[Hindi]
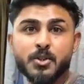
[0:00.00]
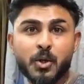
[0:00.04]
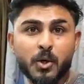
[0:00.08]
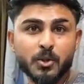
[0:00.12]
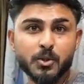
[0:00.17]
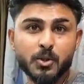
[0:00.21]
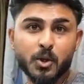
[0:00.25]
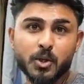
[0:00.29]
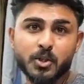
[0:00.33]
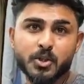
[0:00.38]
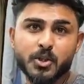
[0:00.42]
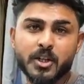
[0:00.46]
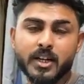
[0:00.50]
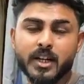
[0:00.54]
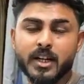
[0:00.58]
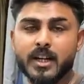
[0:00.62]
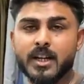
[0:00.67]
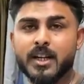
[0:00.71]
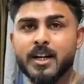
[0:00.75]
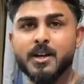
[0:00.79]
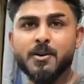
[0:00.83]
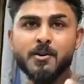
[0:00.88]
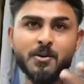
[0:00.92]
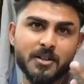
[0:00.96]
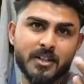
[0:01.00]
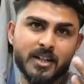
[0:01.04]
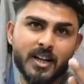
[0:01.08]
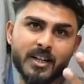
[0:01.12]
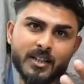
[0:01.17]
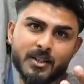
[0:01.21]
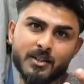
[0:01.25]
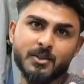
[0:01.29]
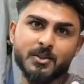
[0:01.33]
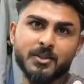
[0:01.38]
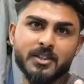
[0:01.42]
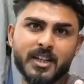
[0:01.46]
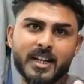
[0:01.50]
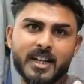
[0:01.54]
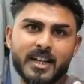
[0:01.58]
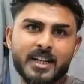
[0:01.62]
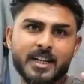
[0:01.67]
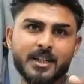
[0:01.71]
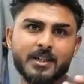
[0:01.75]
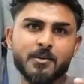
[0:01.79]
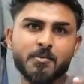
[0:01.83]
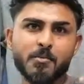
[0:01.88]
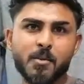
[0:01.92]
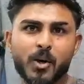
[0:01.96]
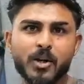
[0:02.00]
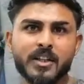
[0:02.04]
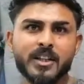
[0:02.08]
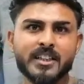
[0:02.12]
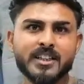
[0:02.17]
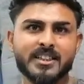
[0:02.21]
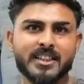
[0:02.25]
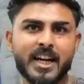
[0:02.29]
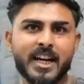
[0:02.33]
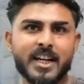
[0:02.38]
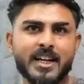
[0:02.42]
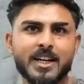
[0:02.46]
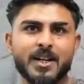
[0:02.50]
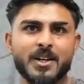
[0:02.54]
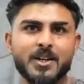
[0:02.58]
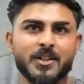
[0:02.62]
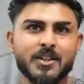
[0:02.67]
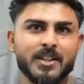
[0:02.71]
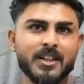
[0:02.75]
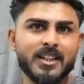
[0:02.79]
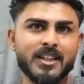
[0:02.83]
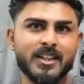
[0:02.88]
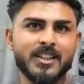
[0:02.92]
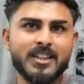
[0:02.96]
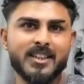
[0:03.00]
शो, जो शौकीन है उनका तो उनके लिए तो बहुत अच्छा है ये लोग